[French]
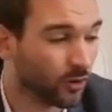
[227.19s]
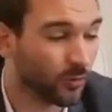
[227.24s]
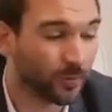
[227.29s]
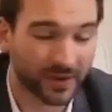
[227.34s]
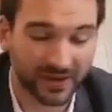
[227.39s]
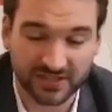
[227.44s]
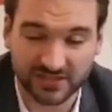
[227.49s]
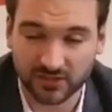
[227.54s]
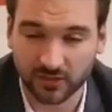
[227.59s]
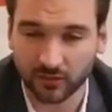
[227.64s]

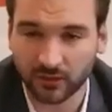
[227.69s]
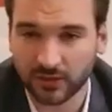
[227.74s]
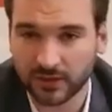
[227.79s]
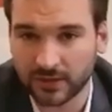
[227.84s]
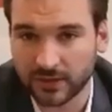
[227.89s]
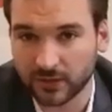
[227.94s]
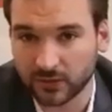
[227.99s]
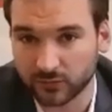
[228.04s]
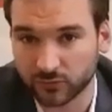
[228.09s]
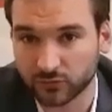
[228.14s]
oppressant.
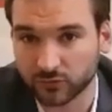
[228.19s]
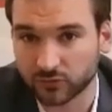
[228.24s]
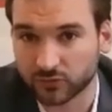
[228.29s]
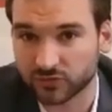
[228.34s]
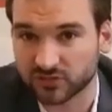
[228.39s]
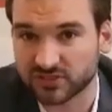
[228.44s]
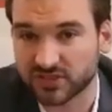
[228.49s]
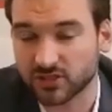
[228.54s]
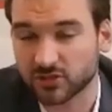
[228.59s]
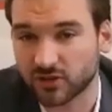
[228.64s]
Donc
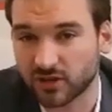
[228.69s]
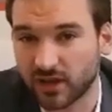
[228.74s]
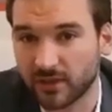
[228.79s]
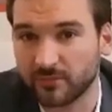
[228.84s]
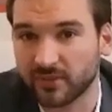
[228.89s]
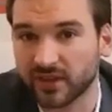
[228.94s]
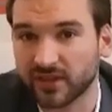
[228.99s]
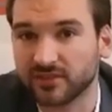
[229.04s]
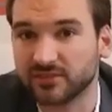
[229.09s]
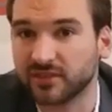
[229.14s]
ces
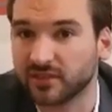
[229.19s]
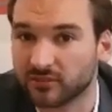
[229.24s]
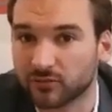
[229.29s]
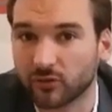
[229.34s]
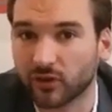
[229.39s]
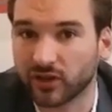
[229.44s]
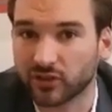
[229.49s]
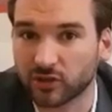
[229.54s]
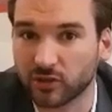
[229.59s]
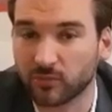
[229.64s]
gens-là méritent d'être
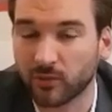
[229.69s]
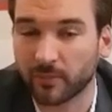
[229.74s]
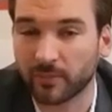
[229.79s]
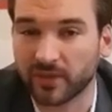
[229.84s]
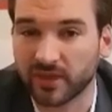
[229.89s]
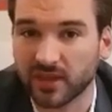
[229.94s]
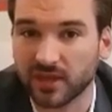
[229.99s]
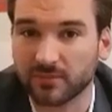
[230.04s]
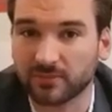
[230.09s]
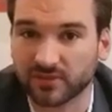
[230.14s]
correctement
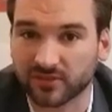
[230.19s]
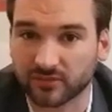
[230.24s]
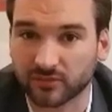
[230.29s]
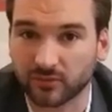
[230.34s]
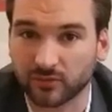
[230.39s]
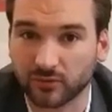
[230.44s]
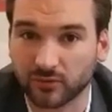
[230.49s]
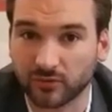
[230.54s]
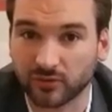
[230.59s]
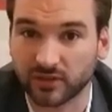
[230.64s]
payés parce
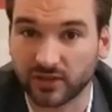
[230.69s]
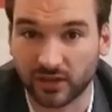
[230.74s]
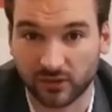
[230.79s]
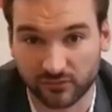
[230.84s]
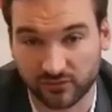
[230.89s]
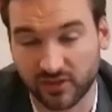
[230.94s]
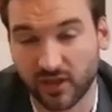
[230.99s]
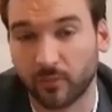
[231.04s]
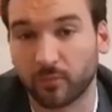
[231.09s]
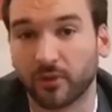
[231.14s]
qu'il y a
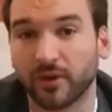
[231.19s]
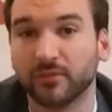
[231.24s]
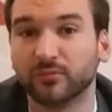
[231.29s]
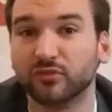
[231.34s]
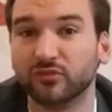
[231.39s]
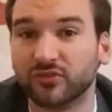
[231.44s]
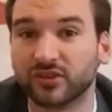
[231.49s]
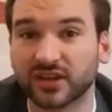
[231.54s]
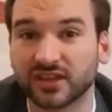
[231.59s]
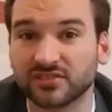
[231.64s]
aussi un problème
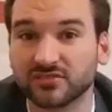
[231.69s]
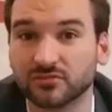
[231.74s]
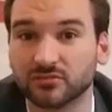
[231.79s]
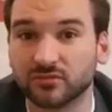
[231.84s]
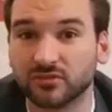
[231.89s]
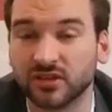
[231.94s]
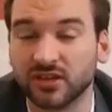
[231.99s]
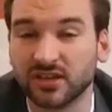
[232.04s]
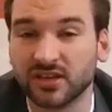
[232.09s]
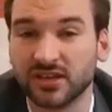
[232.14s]
de
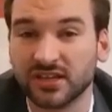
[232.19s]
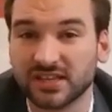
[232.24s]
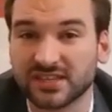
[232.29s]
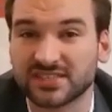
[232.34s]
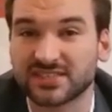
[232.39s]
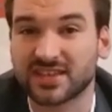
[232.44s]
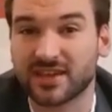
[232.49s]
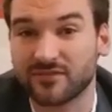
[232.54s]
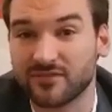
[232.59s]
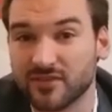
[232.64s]
vocation.
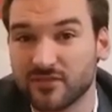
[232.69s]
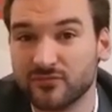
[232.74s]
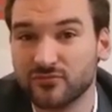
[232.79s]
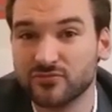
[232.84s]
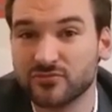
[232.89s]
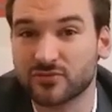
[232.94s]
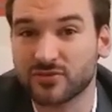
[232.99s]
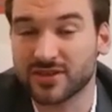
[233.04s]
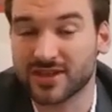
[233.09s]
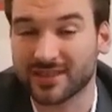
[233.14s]

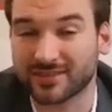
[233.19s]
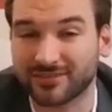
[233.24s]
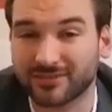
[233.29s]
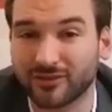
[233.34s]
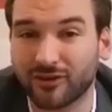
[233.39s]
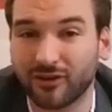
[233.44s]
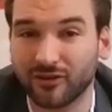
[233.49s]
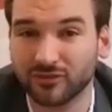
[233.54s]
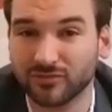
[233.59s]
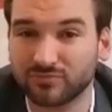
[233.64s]
Savez-vous qu'il y a
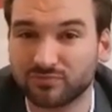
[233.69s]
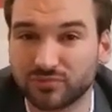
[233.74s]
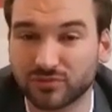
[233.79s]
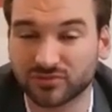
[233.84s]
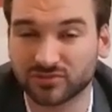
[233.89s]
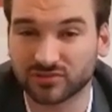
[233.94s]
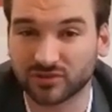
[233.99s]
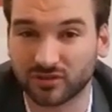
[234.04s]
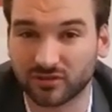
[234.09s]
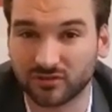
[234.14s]

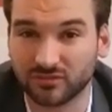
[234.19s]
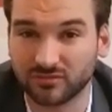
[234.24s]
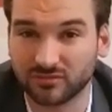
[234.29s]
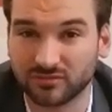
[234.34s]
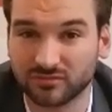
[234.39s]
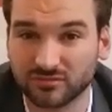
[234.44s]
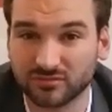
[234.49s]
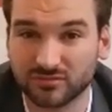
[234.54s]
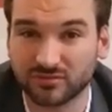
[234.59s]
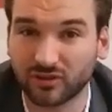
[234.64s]
30%,
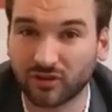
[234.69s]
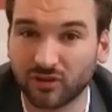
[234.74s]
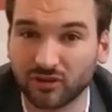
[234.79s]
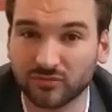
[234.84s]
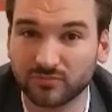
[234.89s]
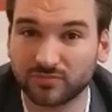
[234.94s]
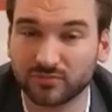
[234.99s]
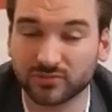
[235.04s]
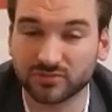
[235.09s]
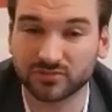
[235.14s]

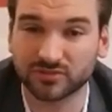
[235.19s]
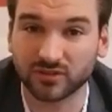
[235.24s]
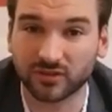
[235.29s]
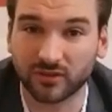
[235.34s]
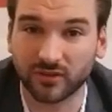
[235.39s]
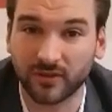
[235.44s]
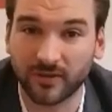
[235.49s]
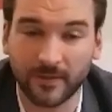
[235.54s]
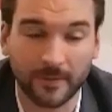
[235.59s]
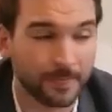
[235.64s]

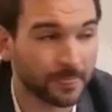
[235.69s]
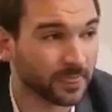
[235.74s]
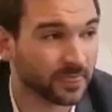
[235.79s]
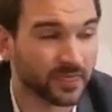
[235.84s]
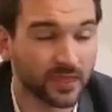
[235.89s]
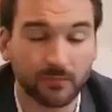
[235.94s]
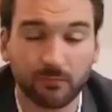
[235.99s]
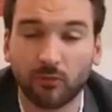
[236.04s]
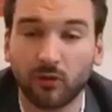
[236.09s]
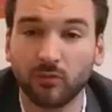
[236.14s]
30%
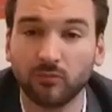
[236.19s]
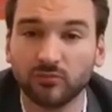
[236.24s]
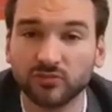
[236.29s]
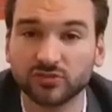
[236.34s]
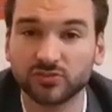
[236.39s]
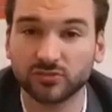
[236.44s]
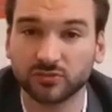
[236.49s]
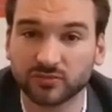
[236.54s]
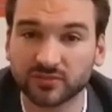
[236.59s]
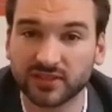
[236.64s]
des
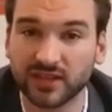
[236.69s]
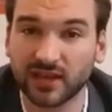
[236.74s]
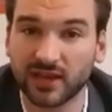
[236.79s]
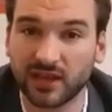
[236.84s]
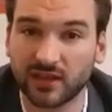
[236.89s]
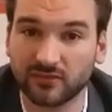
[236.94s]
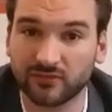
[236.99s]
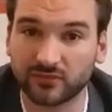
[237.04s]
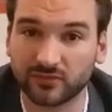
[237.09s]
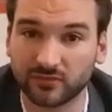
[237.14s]
promotions
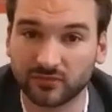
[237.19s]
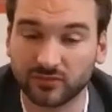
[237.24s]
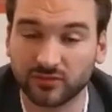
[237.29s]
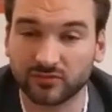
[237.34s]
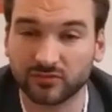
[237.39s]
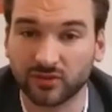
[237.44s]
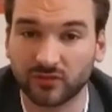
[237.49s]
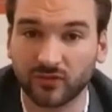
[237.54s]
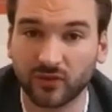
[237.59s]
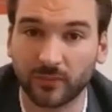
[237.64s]
d'élèves
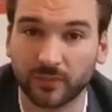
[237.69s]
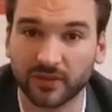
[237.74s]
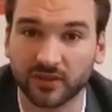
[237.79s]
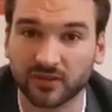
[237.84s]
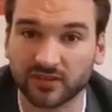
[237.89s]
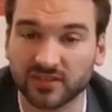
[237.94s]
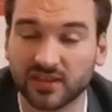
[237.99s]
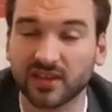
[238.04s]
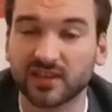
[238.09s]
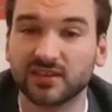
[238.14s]
de surveillants
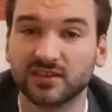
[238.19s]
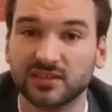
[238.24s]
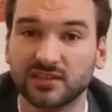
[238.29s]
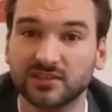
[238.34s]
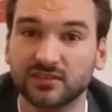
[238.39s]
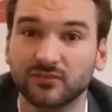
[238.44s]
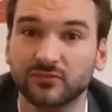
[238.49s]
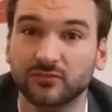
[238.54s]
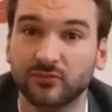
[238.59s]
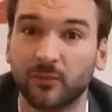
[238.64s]
pénitentiaires
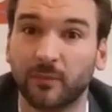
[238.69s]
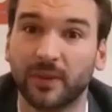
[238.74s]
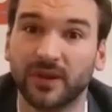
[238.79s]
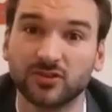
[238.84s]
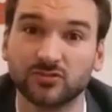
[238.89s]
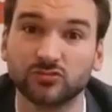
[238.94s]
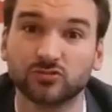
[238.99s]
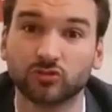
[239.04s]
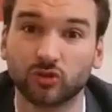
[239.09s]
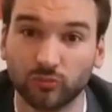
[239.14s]
qui ne vont
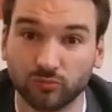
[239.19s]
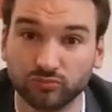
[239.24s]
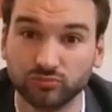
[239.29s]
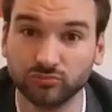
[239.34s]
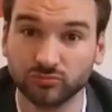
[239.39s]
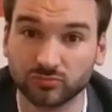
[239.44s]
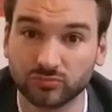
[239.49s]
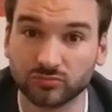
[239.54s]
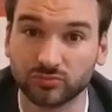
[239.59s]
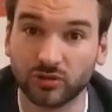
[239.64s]
pas jusqu'au
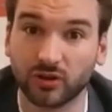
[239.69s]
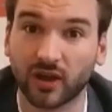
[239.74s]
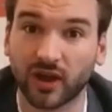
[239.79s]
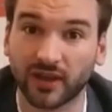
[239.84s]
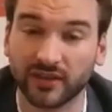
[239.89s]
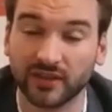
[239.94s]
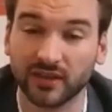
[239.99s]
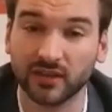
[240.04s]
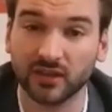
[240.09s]
bout de leur